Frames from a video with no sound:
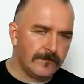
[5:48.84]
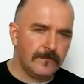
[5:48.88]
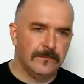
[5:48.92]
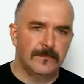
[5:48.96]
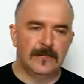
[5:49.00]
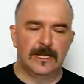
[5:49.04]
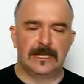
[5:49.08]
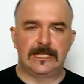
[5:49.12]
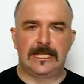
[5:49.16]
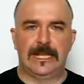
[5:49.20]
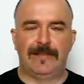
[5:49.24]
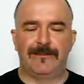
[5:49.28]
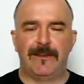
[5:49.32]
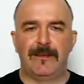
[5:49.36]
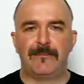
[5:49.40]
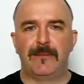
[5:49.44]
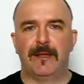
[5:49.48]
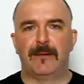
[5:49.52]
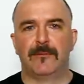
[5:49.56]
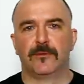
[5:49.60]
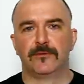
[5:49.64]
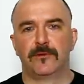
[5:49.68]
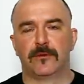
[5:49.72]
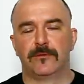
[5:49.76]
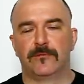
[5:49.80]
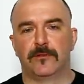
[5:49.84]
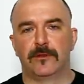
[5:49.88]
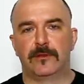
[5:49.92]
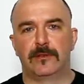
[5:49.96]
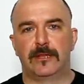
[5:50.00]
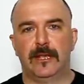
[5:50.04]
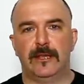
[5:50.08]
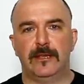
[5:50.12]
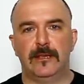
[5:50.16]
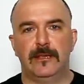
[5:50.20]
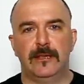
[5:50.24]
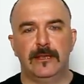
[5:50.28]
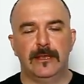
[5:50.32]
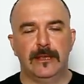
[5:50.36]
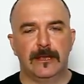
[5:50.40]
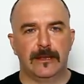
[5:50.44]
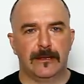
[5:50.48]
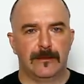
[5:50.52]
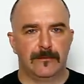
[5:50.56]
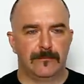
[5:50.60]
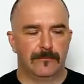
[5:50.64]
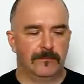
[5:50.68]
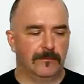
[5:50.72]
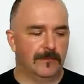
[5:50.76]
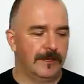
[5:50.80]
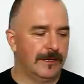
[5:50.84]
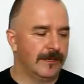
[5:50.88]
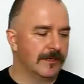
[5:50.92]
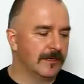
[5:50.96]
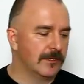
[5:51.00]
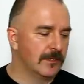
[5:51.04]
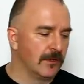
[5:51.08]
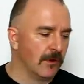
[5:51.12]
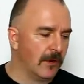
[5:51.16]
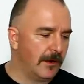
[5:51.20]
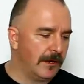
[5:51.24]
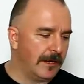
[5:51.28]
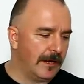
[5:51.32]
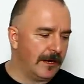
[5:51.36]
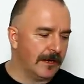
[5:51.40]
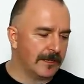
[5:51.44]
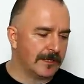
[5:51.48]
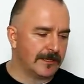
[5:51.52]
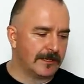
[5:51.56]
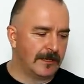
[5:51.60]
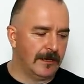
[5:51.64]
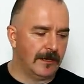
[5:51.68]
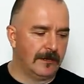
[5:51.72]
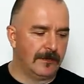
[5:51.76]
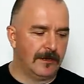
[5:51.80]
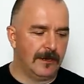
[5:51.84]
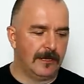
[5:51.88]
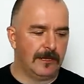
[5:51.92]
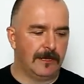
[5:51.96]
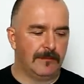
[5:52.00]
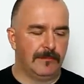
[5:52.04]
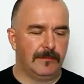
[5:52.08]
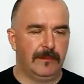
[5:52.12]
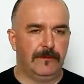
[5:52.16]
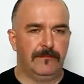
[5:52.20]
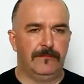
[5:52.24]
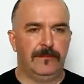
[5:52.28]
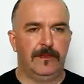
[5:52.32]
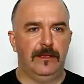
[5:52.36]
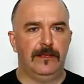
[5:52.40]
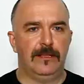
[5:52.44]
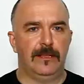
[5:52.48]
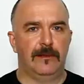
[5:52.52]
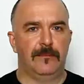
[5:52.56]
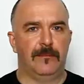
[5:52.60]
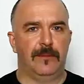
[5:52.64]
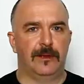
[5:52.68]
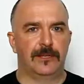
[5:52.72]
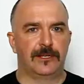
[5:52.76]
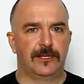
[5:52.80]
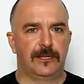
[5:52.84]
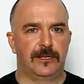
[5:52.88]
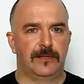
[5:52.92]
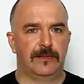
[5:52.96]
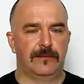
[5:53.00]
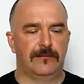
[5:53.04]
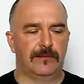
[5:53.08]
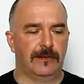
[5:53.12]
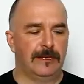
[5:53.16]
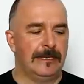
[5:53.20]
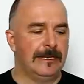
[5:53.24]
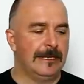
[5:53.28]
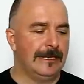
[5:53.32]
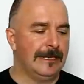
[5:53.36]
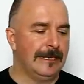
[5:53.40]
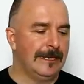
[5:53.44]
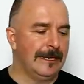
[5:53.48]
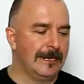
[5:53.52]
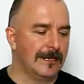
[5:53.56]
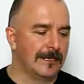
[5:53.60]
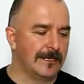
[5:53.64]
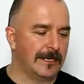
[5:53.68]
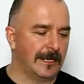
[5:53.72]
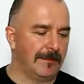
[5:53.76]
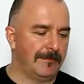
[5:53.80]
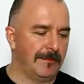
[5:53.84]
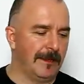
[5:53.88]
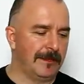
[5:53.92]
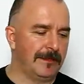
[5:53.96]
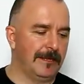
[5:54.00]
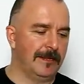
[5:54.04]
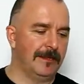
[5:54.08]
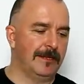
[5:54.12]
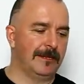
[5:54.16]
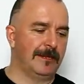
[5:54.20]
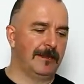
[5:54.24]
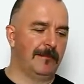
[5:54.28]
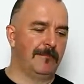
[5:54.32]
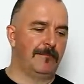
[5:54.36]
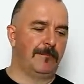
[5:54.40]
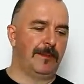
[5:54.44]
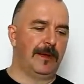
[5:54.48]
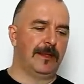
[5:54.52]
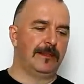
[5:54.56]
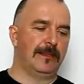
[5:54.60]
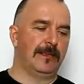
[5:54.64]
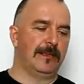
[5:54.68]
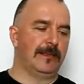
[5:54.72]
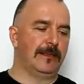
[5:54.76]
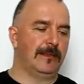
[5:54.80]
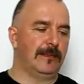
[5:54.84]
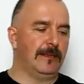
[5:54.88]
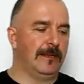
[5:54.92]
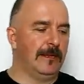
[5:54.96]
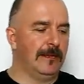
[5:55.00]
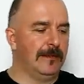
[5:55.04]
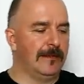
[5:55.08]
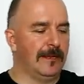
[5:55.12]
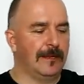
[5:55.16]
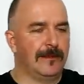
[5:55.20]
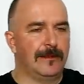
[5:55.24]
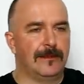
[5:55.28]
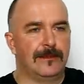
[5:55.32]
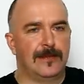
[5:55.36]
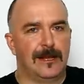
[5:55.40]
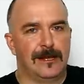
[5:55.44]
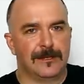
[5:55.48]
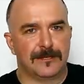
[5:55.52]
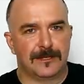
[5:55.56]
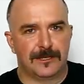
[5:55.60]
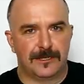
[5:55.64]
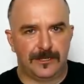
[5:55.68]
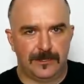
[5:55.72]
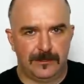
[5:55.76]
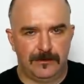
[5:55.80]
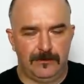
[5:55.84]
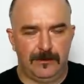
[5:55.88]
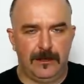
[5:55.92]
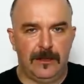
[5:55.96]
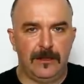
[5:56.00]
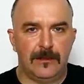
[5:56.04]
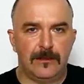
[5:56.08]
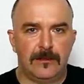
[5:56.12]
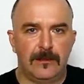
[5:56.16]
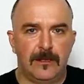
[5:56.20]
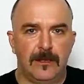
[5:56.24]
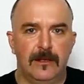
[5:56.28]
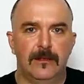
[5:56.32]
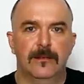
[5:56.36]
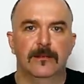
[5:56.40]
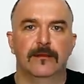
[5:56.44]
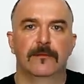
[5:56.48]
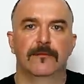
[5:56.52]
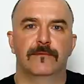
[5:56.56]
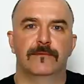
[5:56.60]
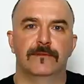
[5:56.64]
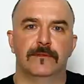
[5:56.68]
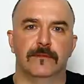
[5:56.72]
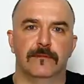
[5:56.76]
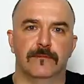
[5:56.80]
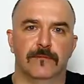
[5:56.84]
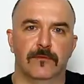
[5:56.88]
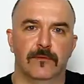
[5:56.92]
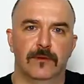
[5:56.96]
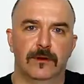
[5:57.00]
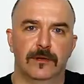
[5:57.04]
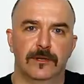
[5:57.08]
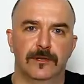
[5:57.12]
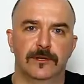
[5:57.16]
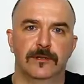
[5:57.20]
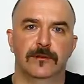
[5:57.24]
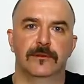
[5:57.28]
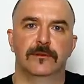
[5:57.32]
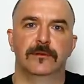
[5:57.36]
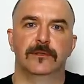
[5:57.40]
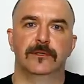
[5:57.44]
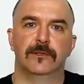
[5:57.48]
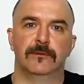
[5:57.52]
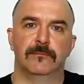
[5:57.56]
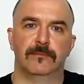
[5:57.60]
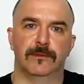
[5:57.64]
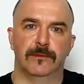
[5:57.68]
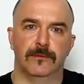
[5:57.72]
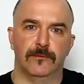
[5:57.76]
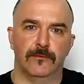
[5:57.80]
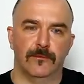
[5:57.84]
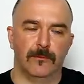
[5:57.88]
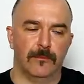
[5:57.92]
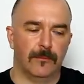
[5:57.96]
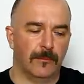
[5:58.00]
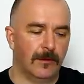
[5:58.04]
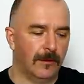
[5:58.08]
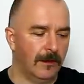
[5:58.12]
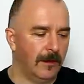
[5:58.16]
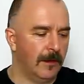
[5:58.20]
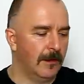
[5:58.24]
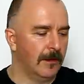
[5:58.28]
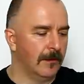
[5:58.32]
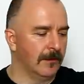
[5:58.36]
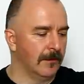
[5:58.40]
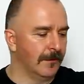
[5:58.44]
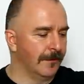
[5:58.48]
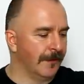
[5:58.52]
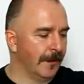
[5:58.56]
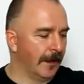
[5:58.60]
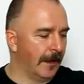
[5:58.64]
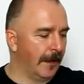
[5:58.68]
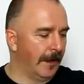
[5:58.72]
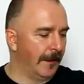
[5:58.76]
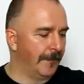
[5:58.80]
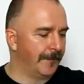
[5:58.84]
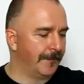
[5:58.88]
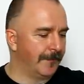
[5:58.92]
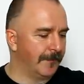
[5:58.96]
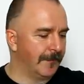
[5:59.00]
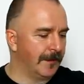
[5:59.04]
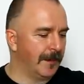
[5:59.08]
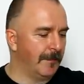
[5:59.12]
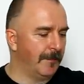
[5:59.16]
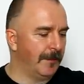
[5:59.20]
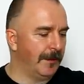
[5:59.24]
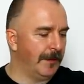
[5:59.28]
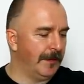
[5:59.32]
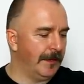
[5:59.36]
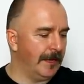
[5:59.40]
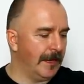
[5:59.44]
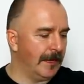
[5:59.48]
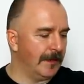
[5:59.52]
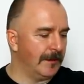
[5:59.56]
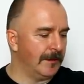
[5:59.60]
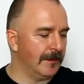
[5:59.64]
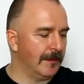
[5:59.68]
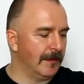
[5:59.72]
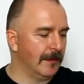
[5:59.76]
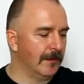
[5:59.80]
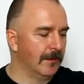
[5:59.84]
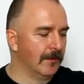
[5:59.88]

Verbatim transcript: А слова мои будут вот такие. История с каналом Евгения Баженова и исками от кинокомпании «Киноданс» – это всего лишь симптом. Да, неприятный,